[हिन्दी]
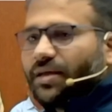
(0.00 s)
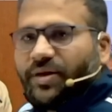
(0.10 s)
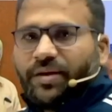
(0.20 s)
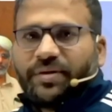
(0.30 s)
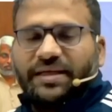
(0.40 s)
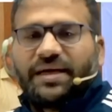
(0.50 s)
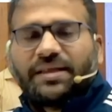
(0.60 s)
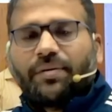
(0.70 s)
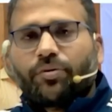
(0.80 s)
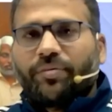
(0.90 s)
मैंने बताया था
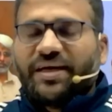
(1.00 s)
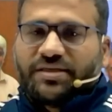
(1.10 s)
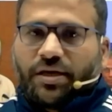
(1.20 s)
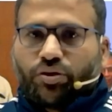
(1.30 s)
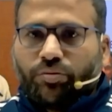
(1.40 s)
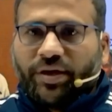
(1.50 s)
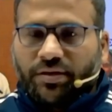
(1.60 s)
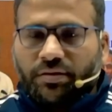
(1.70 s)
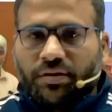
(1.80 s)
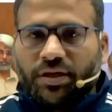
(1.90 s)
आपको 22 अक्टूबर
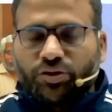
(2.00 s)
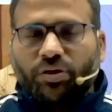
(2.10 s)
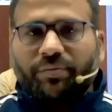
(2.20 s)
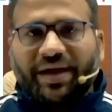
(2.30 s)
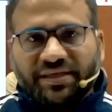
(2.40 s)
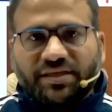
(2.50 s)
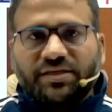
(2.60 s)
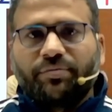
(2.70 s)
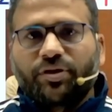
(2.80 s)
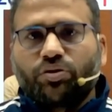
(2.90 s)
सॉरी 22
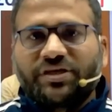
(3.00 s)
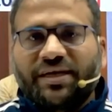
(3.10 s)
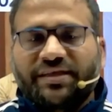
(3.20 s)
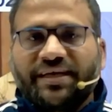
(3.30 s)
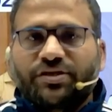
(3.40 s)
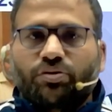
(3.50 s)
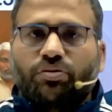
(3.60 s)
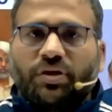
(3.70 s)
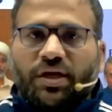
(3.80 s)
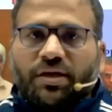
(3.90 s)
दिसंबर 2023 को
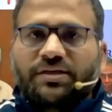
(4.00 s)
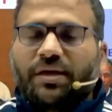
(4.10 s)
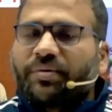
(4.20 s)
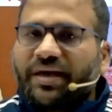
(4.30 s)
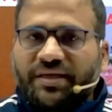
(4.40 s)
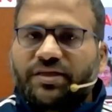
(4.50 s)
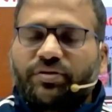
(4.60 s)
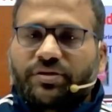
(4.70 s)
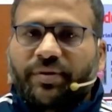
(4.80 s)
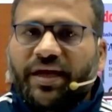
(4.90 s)
जब गणित
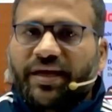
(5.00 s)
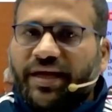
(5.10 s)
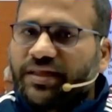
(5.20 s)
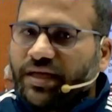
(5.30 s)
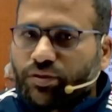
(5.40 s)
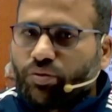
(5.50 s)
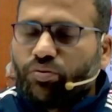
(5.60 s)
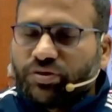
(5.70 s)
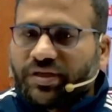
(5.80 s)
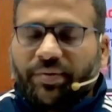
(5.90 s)
दिवस मनाया गया था तो
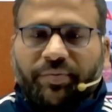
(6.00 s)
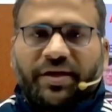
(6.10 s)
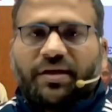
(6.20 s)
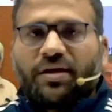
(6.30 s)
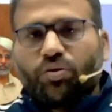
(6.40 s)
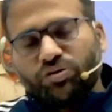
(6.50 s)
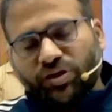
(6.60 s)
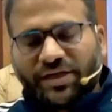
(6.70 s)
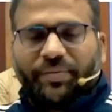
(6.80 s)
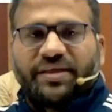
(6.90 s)
उस समय भी उस
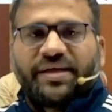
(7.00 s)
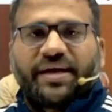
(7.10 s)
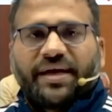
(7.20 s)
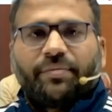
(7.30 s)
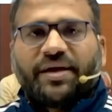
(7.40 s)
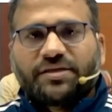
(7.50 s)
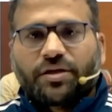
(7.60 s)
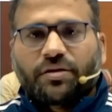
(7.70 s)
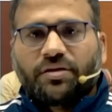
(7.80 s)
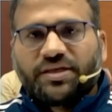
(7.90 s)
समय दिया गया बाईस
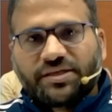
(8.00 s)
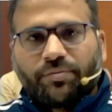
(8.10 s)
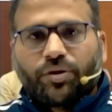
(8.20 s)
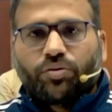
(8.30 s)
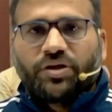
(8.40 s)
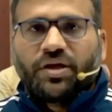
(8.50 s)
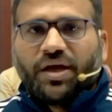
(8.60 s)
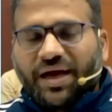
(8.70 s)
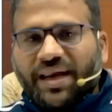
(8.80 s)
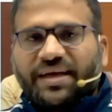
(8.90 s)
दिसंबर को ही
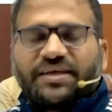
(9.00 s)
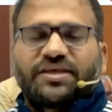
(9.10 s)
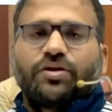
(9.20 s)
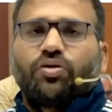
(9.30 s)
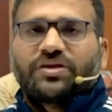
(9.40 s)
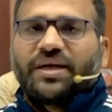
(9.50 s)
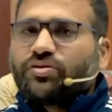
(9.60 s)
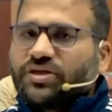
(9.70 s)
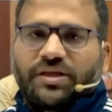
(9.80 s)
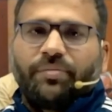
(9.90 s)
हालांकि इसकी घोषणा तो
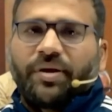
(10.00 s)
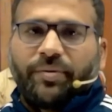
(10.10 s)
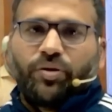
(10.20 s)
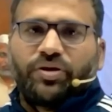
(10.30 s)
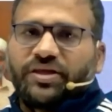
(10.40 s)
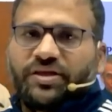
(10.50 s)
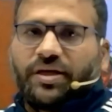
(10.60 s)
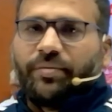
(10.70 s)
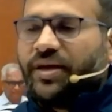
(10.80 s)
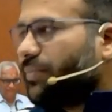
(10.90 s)
सितंबर में होगी थी तीन
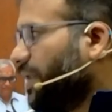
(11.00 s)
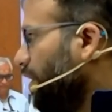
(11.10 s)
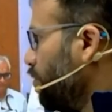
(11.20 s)
महीने पहले हो